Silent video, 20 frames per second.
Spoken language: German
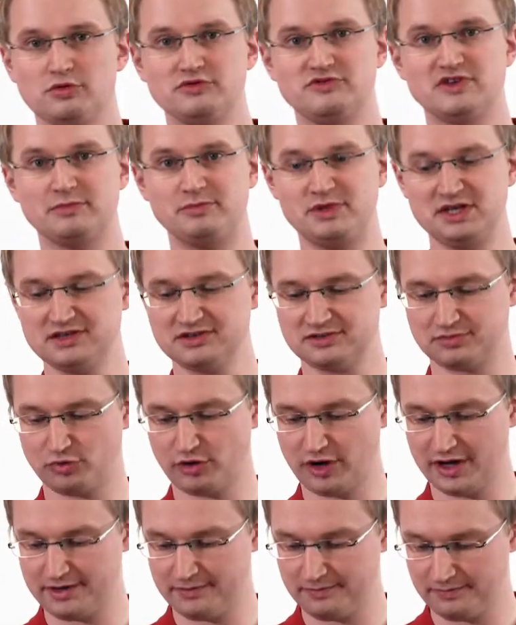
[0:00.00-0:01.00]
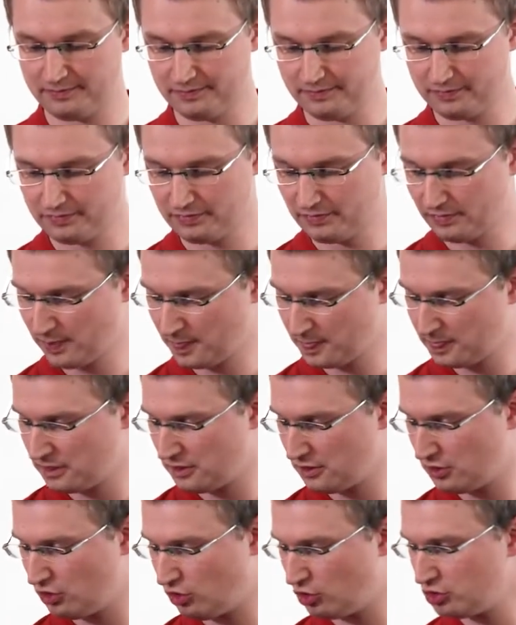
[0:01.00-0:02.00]
unser Biegespray
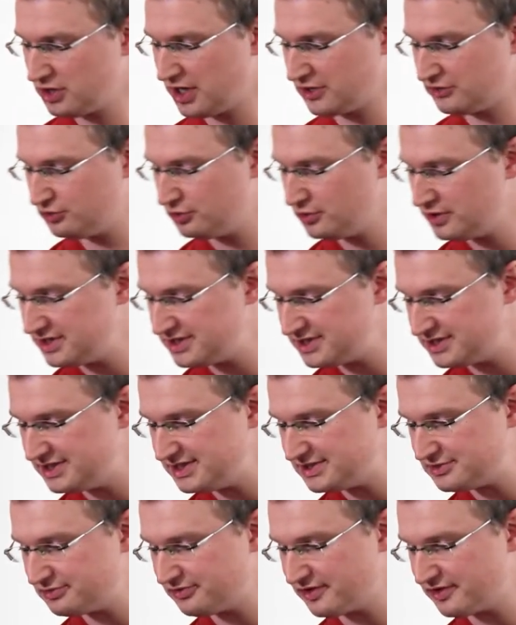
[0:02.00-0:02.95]
und natürlich nicht zu